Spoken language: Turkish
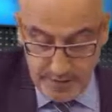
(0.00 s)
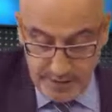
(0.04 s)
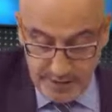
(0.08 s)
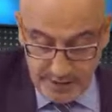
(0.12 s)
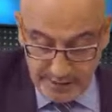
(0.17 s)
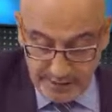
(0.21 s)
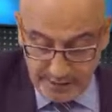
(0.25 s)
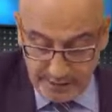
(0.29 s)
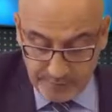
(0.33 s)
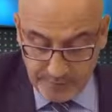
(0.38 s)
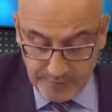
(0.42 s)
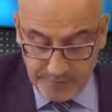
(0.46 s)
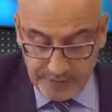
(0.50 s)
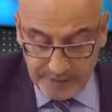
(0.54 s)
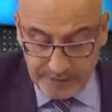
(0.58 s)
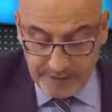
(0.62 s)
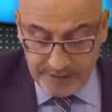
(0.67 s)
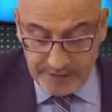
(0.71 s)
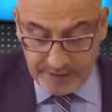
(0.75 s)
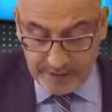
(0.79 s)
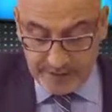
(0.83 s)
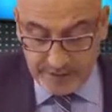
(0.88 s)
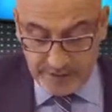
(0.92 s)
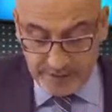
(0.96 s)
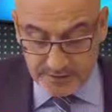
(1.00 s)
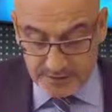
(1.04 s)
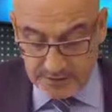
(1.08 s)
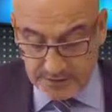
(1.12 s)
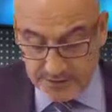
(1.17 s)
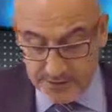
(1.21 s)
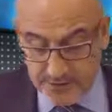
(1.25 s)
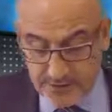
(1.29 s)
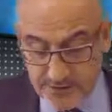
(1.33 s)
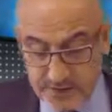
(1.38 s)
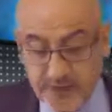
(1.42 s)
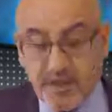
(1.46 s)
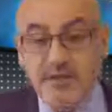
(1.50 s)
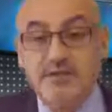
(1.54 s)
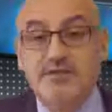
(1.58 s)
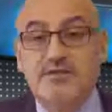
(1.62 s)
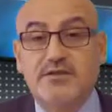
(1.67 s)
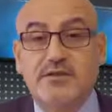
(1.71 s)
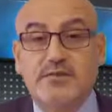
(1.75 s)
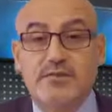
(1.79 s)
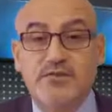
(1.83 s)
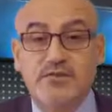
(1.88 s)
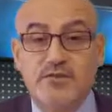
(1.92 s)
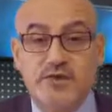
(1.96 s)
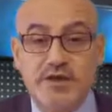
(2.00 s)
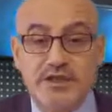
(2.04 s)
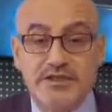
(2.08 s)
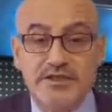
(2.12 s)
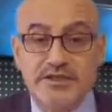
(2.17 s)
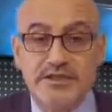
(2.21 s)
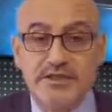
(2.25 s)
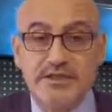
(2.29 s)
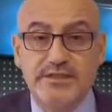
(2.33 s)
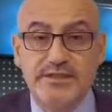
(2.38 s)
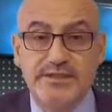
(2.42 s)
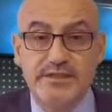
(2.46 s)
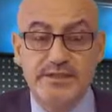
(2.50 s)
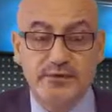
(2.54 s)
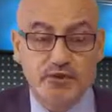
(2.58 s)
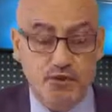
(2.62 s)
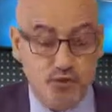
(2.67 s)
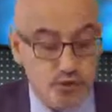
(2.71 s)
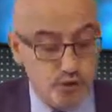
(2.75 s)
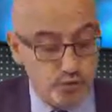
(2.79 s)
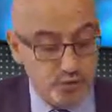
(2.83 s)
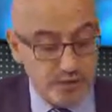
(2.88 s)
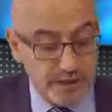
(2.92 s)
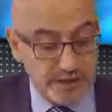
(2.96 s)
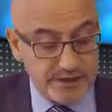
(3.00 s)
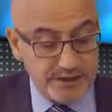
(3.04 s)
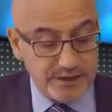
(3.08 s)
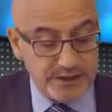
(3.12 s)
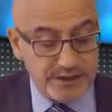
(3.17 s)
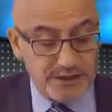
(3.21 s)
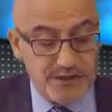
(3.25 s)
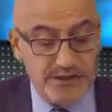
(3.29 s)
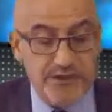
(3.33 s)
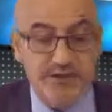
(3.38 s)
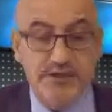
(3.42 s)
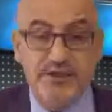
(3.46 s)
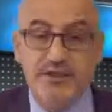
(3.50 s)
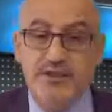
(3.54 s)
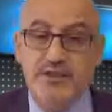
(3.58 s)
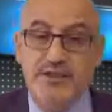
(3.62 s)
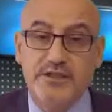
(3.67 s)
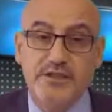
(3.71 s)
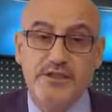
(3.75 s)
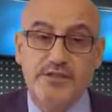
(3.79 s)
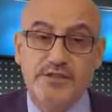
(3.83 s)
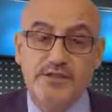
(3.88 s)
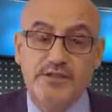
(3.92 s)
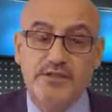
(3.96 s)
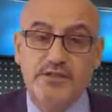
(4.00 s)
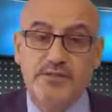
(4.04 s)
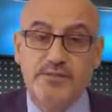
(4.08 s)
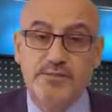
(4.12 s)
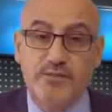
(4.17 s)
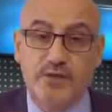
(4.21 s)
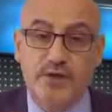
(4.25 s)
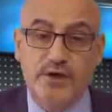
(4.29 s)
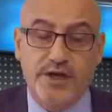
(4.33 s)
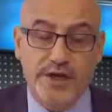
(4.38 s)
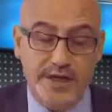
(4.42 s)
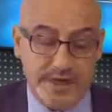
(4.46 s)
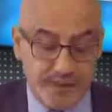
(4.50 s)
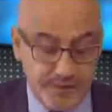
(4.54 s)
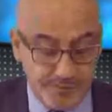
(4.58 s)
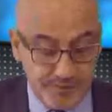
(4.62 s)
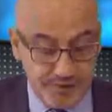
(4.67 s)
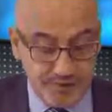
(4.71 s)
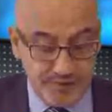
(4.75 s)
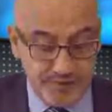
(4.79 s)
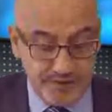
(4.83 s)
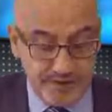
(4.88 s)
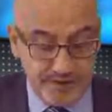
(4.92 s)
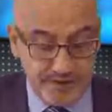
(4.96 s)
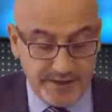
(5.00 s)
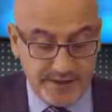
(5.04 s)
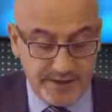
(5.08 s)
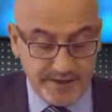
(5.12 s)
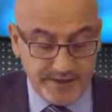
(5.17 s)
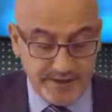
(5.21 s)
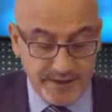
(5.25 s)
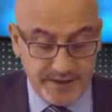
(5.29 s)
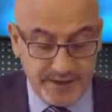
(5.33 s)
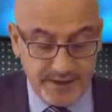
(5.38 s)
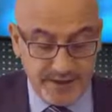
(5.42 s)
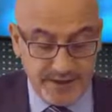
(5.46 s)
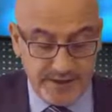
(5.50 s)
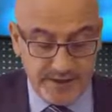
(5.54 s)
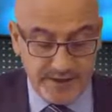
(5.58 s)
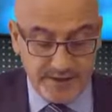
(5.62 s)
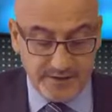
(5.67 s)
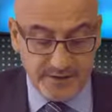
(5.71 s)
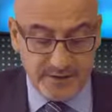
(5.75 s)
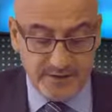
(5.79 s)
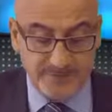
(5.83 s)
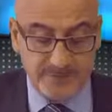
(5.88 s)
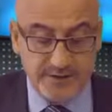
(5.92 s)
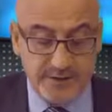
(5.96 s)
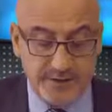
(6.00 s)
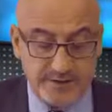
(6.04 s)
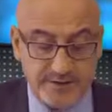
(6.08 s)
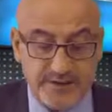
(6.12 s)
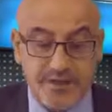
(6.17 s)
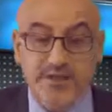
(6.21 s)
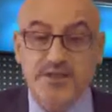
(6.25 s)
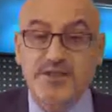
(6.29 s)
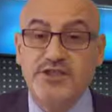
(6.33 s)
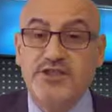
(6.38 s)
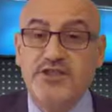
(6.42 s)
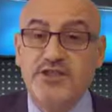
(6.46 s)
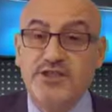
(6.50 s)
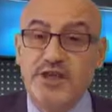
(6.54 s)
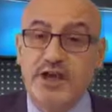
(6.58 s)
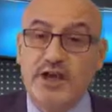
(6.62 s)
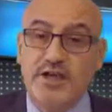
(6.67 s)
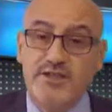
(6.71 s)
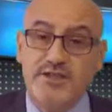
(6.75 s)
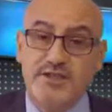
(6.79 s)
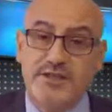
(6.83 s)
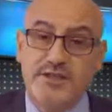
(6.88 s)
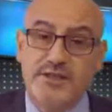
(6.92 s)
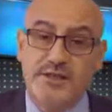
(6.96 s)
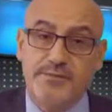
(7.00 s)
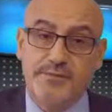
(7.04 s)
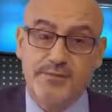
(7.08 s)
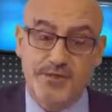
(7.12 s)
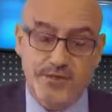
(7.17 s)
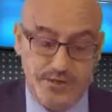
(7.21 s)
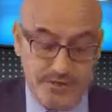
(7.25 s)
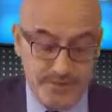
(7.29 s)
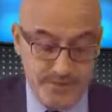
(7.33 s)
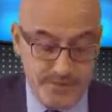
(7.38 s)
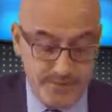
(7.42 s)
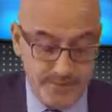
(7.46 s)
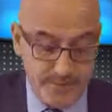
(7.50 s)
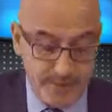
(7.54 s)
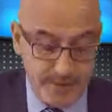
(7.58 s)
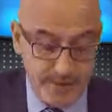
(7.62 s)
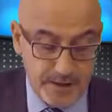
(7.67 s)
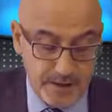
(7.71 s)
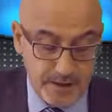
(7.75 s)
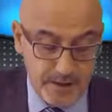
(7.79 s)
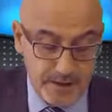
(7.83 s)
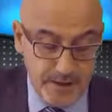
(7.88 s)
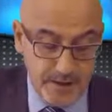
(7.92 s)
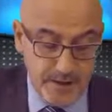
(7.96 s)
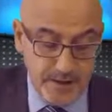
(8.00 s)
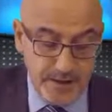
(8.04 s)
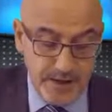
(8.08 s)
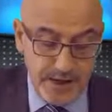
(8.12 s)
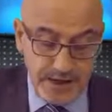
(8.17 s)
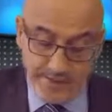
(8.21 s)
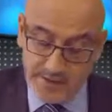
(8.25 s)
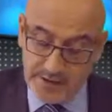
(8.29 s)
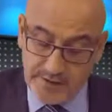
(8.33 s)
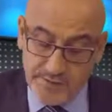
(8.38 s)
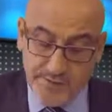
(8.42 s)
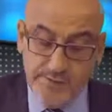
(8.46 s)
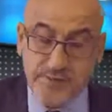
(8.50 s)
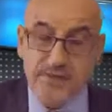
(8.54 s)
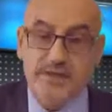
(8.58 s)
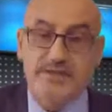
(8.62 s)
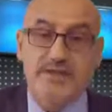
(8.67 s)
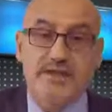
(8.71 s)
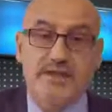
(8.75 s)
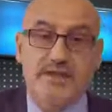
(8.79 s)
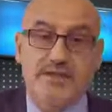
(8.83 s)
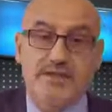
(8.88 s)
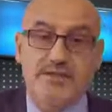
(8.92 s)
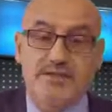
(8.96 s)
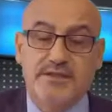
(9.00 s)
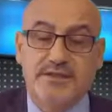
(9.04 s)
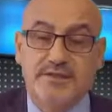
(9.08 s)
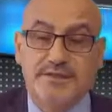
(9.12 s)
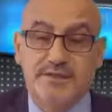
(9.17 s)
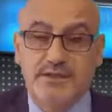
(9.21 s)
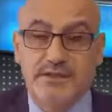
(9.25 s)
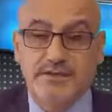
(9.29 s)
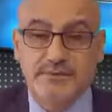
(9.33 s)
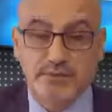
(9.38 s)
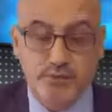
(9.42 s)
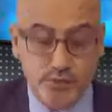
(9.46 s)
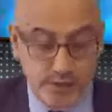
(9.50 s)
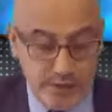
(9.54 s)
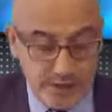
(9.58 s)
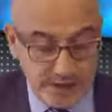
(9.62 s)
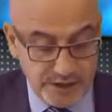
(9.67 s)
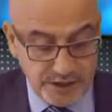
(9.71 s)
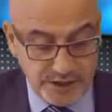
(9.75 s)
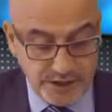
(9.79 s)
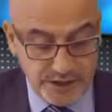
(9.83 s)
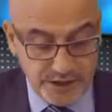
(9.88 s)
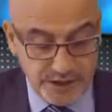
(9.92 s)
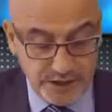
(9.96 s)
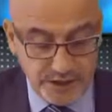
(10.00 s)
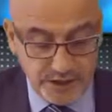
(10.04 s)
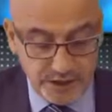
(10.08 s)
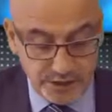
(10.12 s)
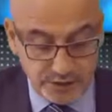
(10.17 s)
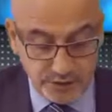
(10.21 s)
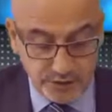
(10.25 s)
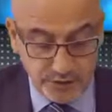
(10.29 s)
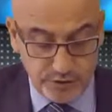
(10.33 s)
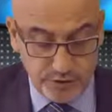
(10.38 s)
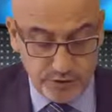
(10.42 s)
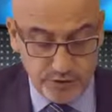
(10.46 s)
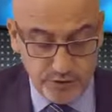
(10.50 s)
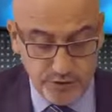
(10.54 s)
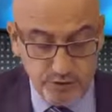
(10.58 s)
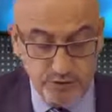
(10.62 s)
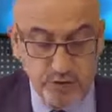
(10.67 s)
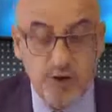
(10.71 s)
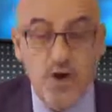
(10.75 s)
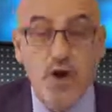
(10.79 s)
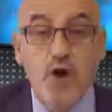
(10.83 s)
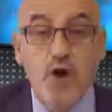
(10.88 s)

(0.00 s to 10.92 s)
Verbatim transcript: Evet bir diğer gazetemiz Kastamonu gazetesi sürmanşetini e, spora ayırmış ve KSK'ya tam destek için gaziye demiş. Evet biz de gazetemizin bu başlığına katılıyoruz.